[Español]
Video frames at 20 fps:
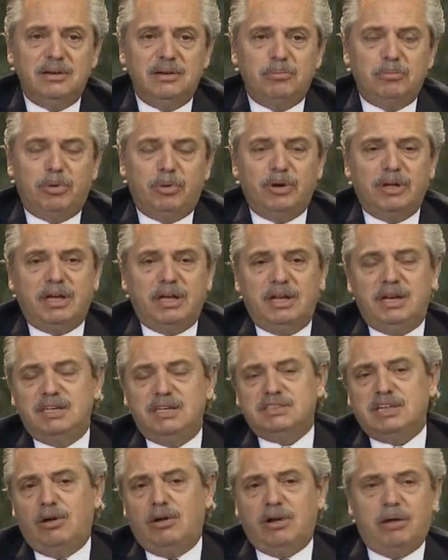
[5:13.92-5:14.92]
Porque en
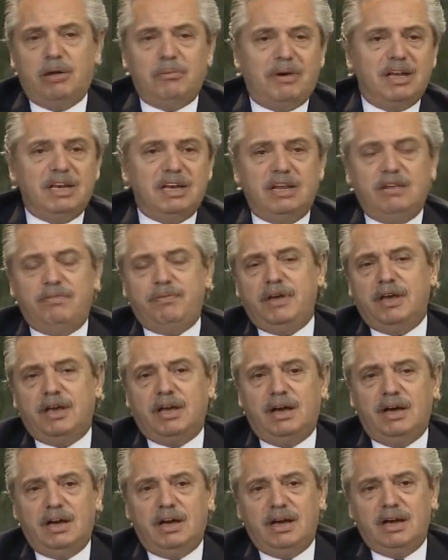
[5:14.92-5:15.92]
esa hora
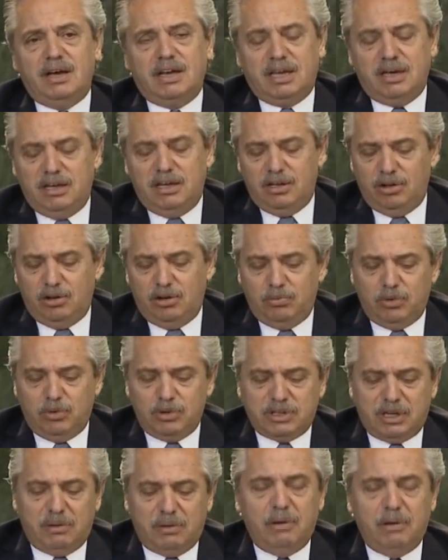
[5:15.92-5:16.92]
magnífica que nos
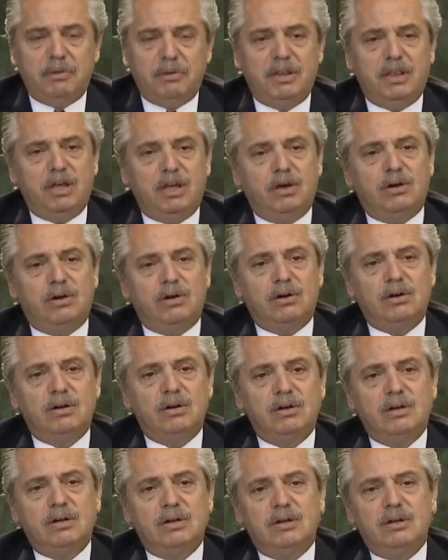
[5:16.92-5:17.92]
mostraba el video
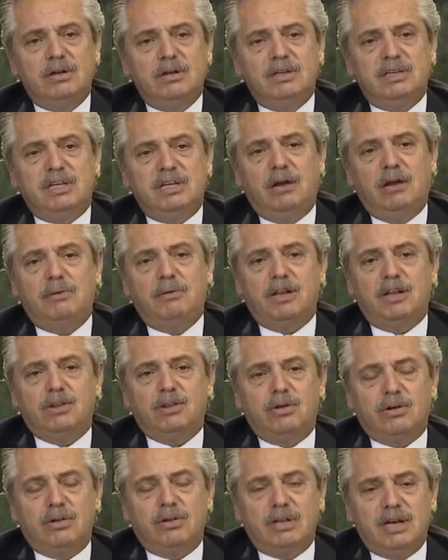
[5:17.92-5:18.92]
de
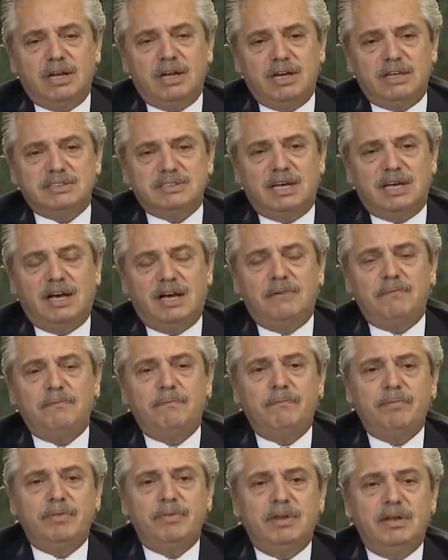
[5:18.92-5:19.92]
Alberto Rodríguez
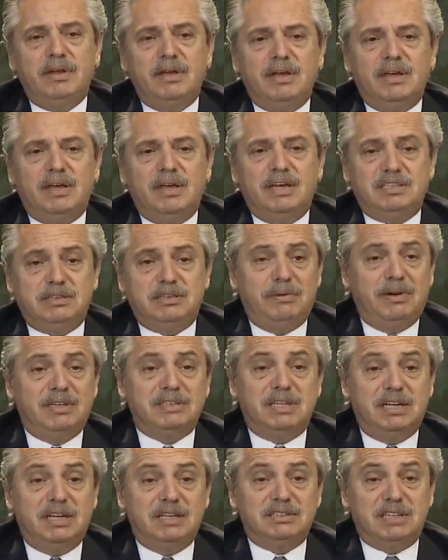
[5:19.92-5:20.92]
que se va a
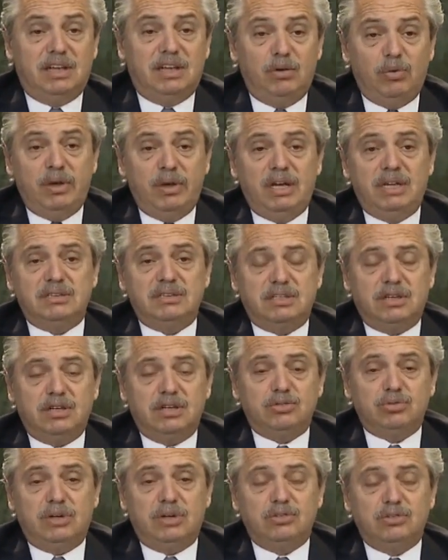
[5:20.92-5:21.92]
hacer en San Luis, que
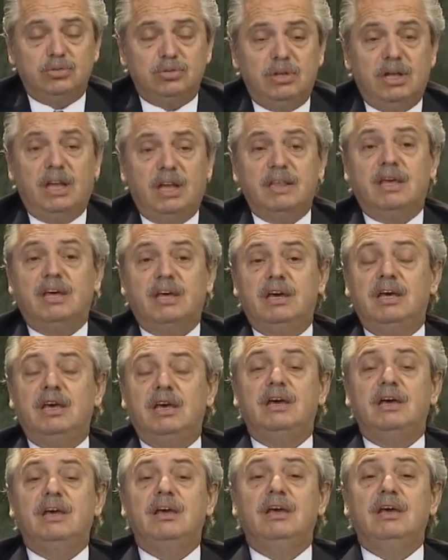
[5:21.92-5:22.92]
es una ciudad que,